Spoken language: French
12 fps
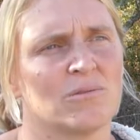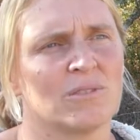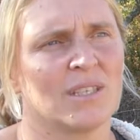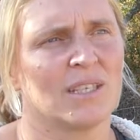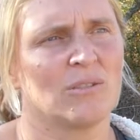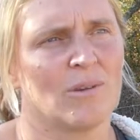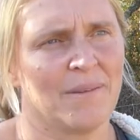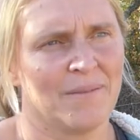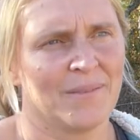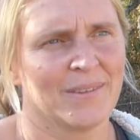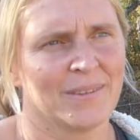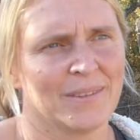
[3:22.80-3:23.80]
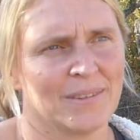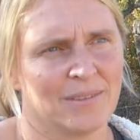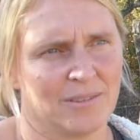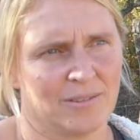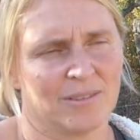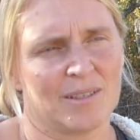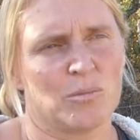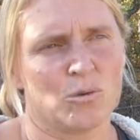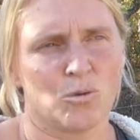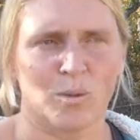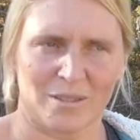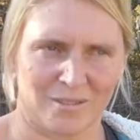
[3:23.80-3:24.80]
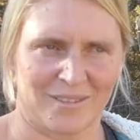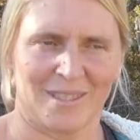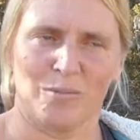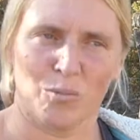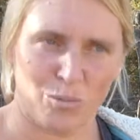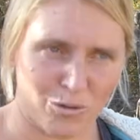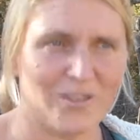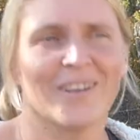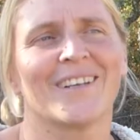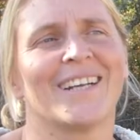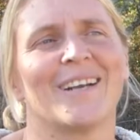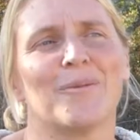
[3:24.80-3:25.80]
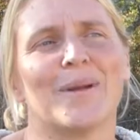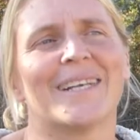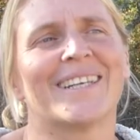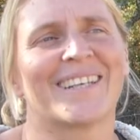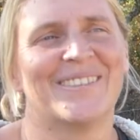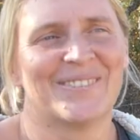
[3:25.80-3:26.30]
son territoire. Ça peut représenter plusieurs kilomètres.